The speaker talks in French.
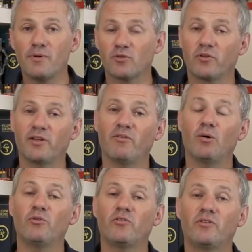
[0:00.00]
parce que ça
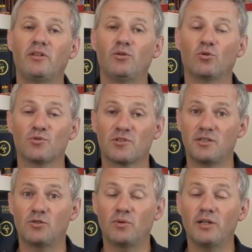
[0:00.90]
va aussi
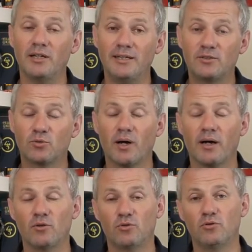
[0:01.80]
constituer
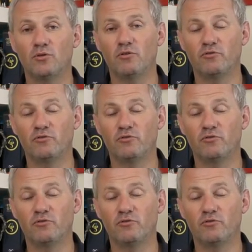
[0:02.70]
l'histoire de euh,